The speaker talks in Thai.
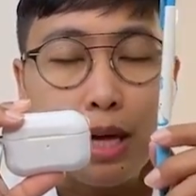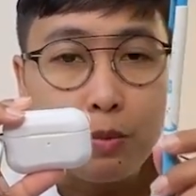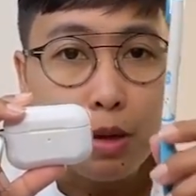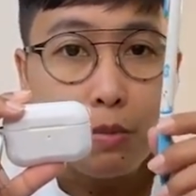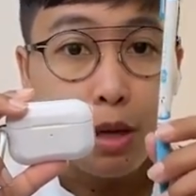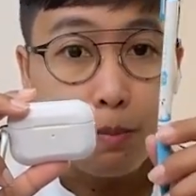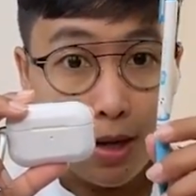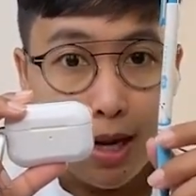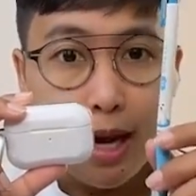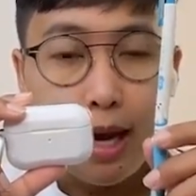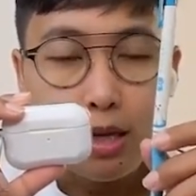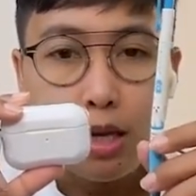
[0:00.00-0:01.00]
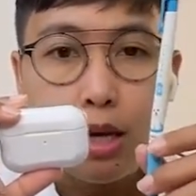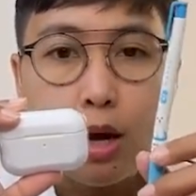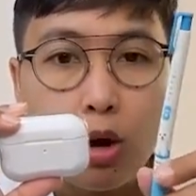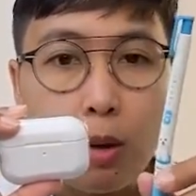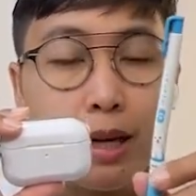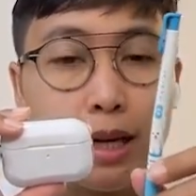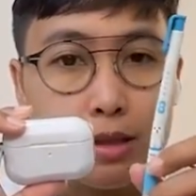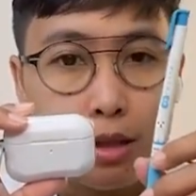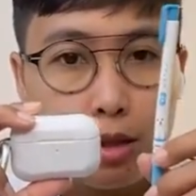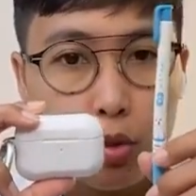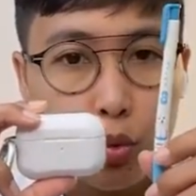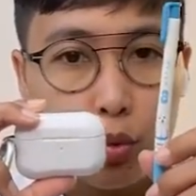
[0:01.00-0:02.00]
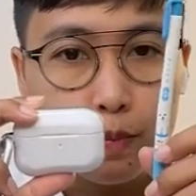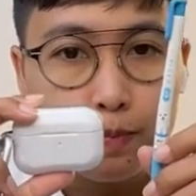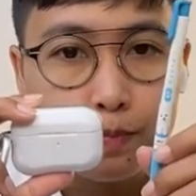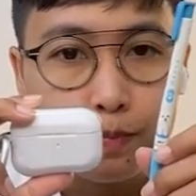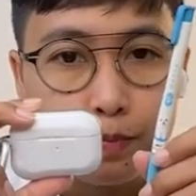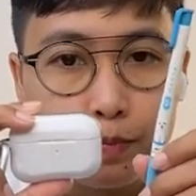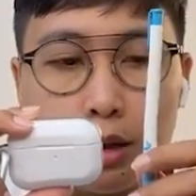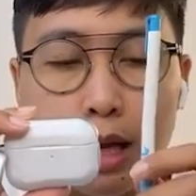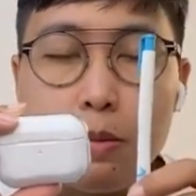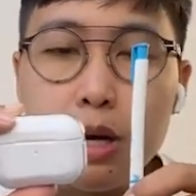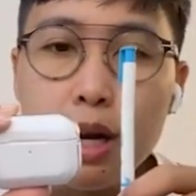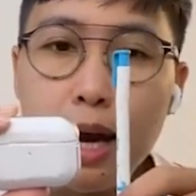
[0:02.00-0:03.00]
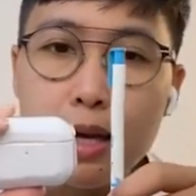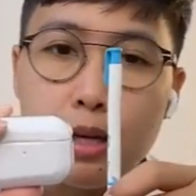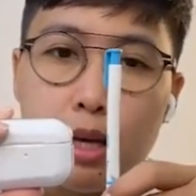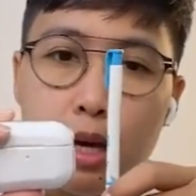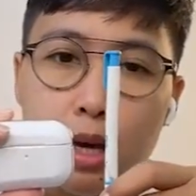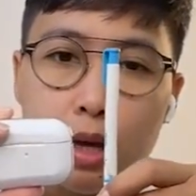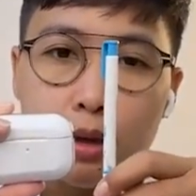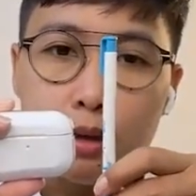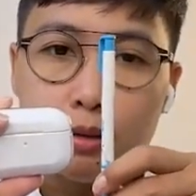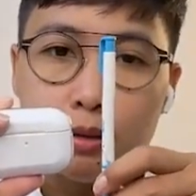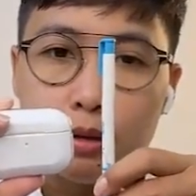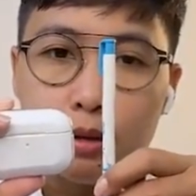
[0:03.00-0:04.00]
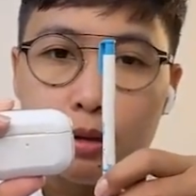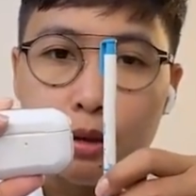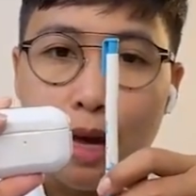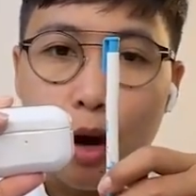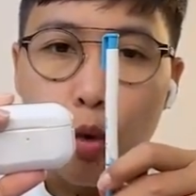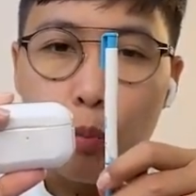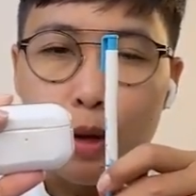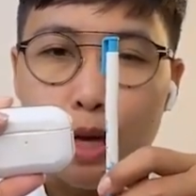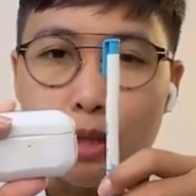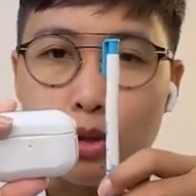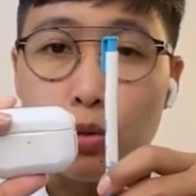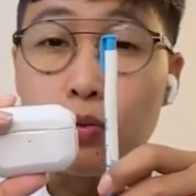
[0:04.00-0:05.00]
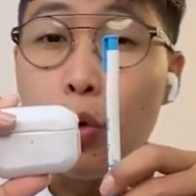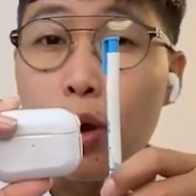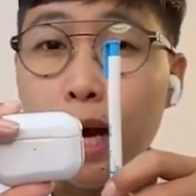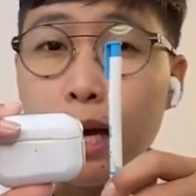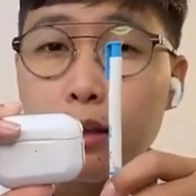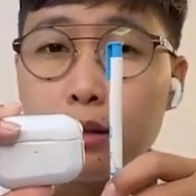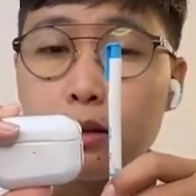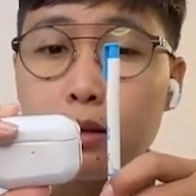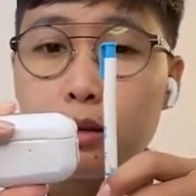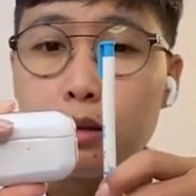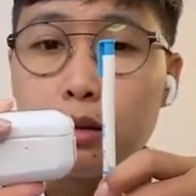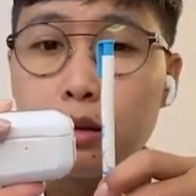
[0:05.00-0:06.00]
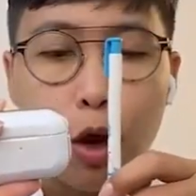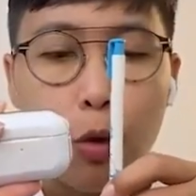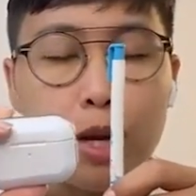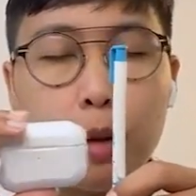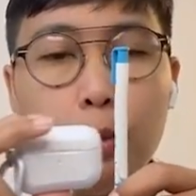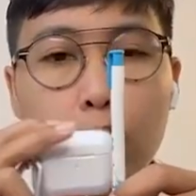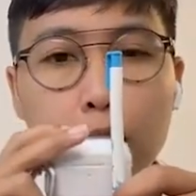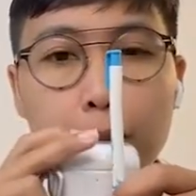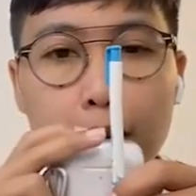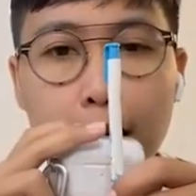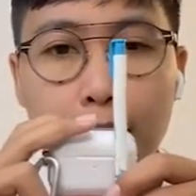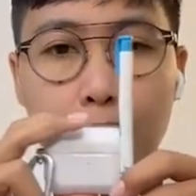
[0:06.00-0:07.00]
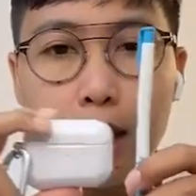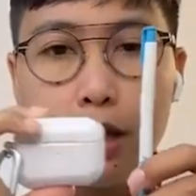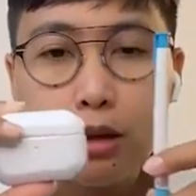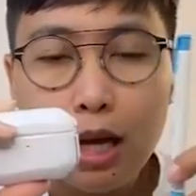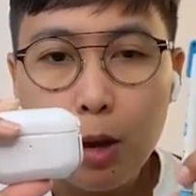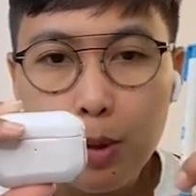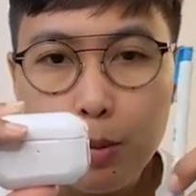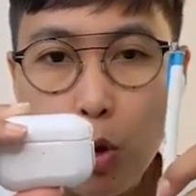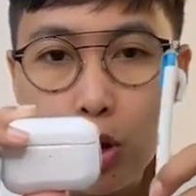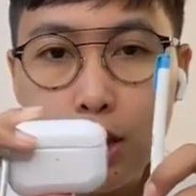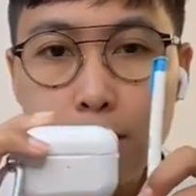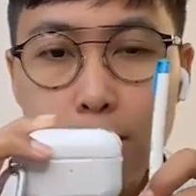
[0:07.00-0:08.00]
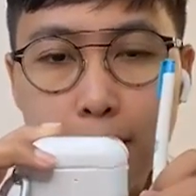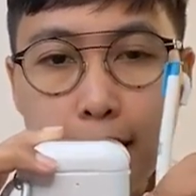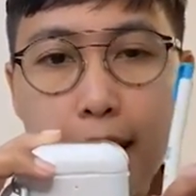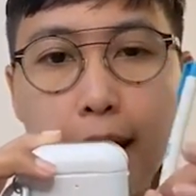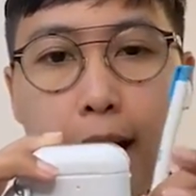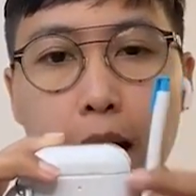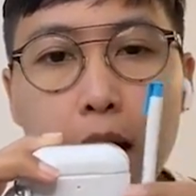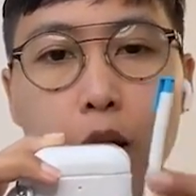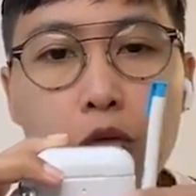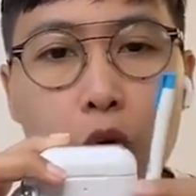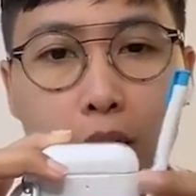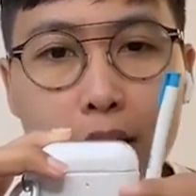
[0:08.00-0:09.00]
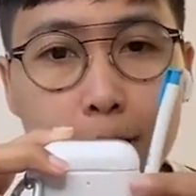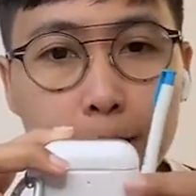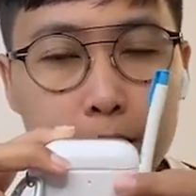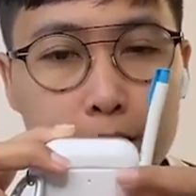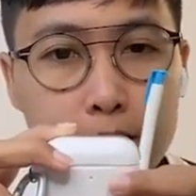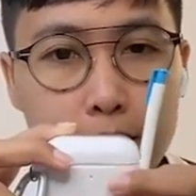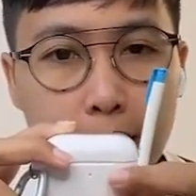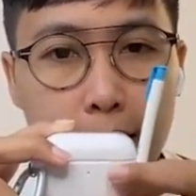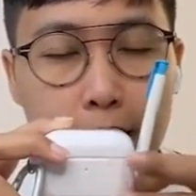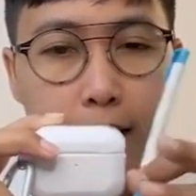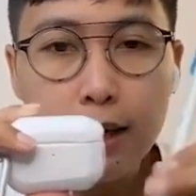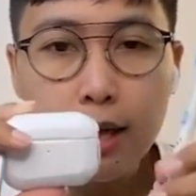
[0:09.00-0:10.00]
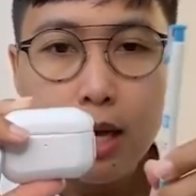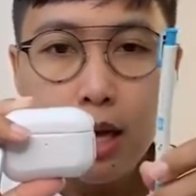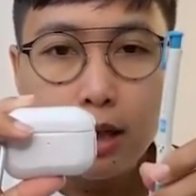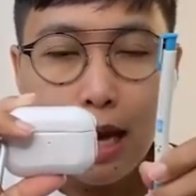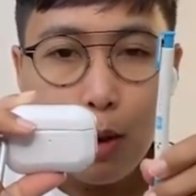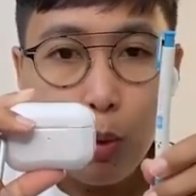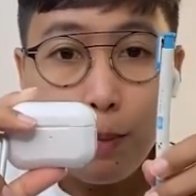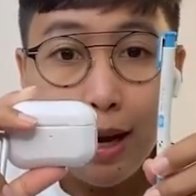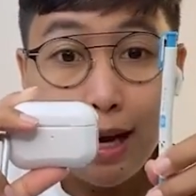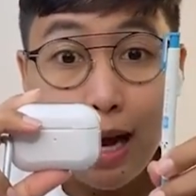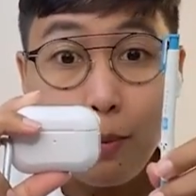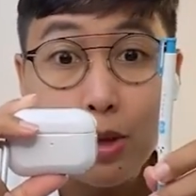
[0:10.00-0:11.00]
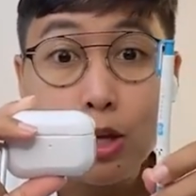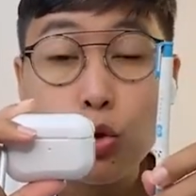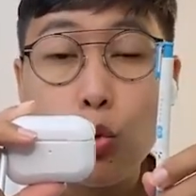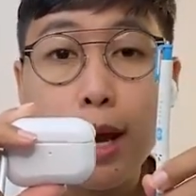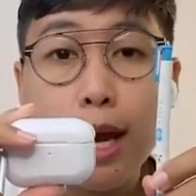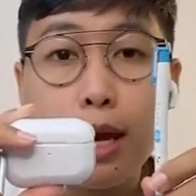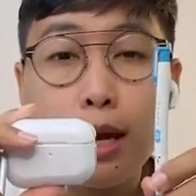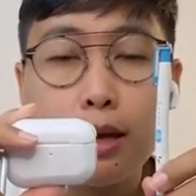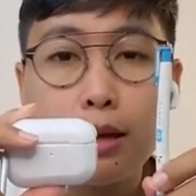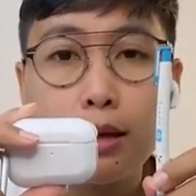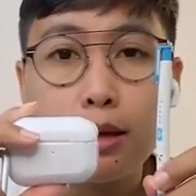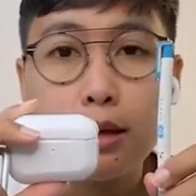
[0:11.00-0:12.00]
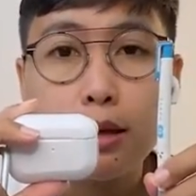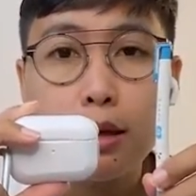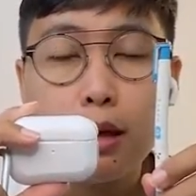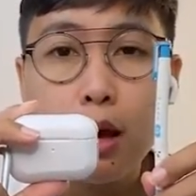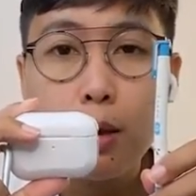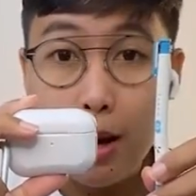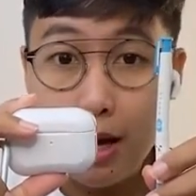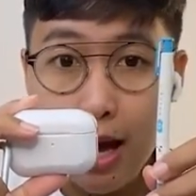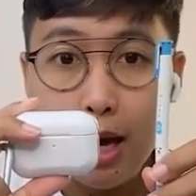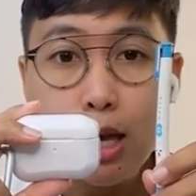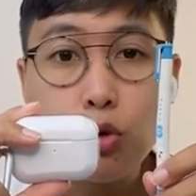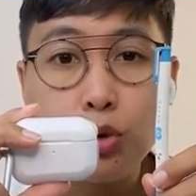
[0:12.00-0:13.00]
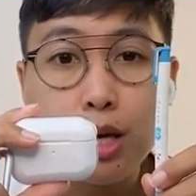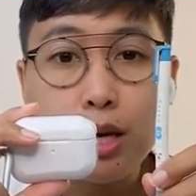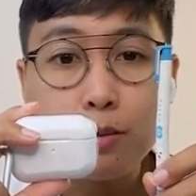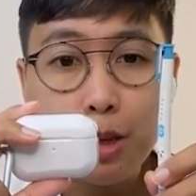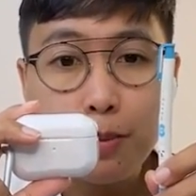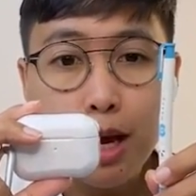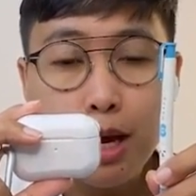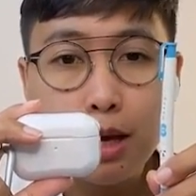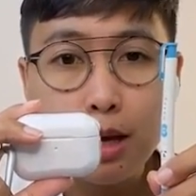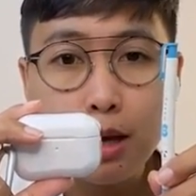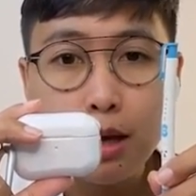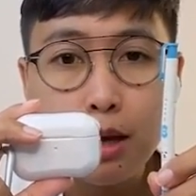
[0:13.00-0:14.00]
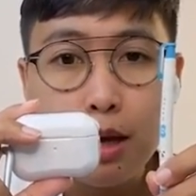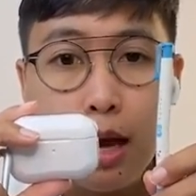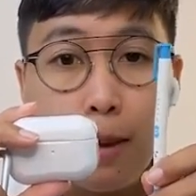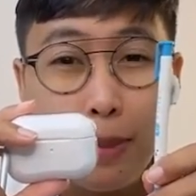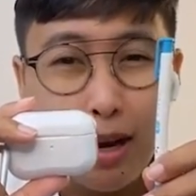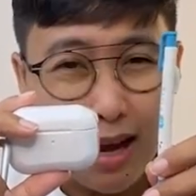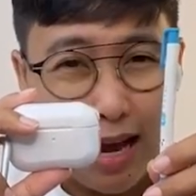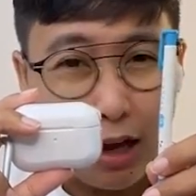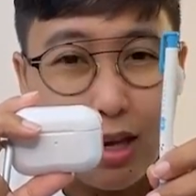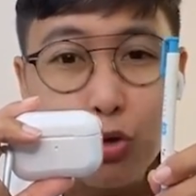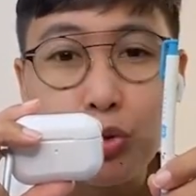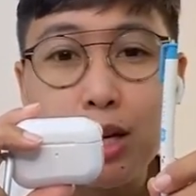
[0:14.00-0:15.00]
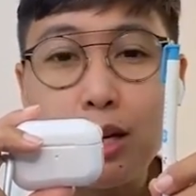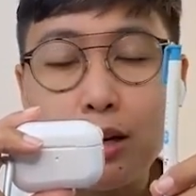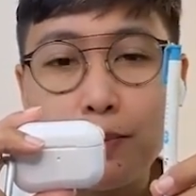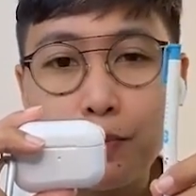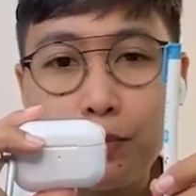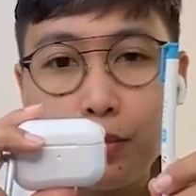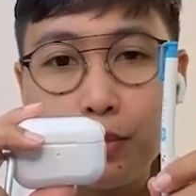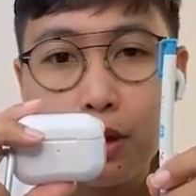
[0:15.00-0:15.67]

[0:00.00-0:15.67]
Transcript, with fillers: เปรียบเสมือนปัญหาที่เรากำลังเจออยู่ ถ้าเมื่อไหร่ที่เราเปลี่ยนจุดโฟกัส เราไม่ได้มองที่ปัญหาแต่เราไปมองเรื่องอื่นแทน แล้วเราโฟกัสกับเรื่องอื่นแทน ถามว่าปากกามันยังอยู่ไหมปากกาก็ยังอยู่ที่เดิมใช่ปะ ปัญหาก็ยังอยู่ที่เดิม